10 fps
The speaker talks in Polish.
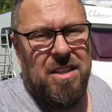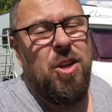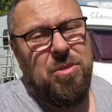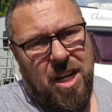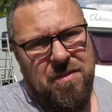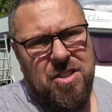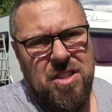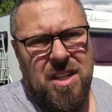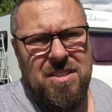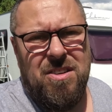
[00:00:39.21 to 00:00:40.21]
Dobrze jak
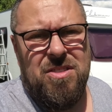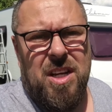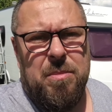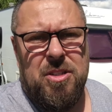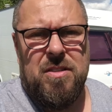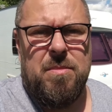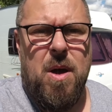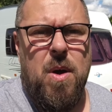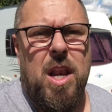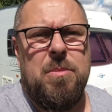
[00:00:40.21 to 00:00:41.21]
wycinać, gorzej jak będzie za
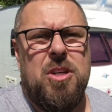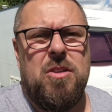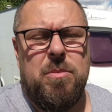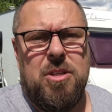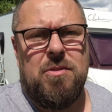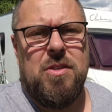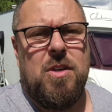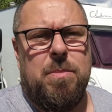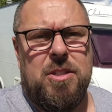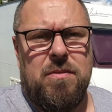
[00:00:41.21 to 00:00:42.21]
małe, ale myślę, że będzie
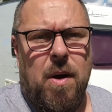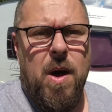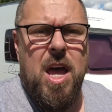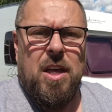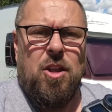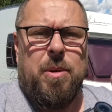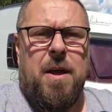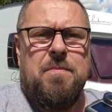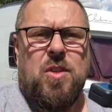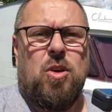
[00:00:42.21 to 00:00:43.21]
wszystko pasowało.
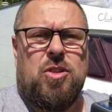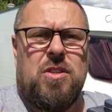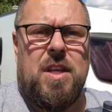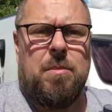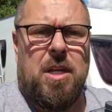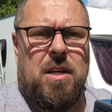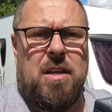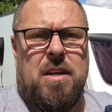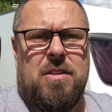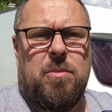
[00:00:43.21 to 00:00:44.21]
Dobra, to chodźcie z nami,
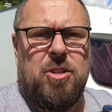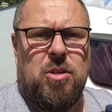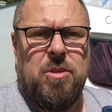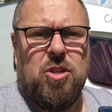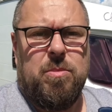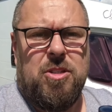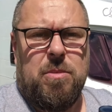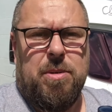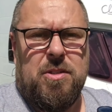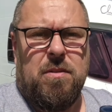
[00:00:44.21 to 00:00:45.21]
e, zobaczymy, czy
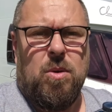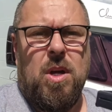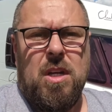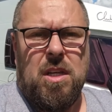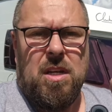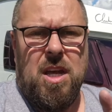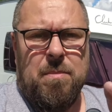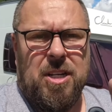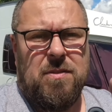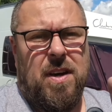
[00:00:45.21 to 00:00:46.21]
będzie pasował ten
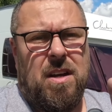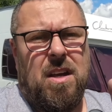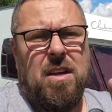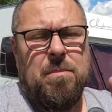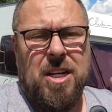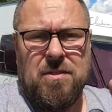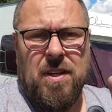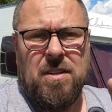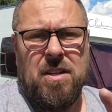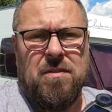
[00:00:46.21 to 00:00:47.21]

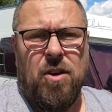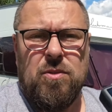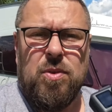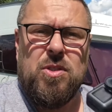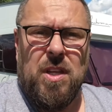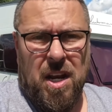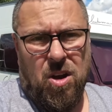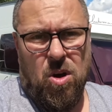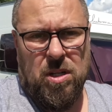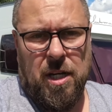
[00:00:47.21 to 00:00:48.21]
Maxfan w otwór
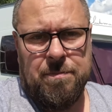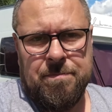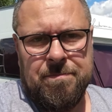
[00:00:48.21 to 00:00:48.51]
starego okna.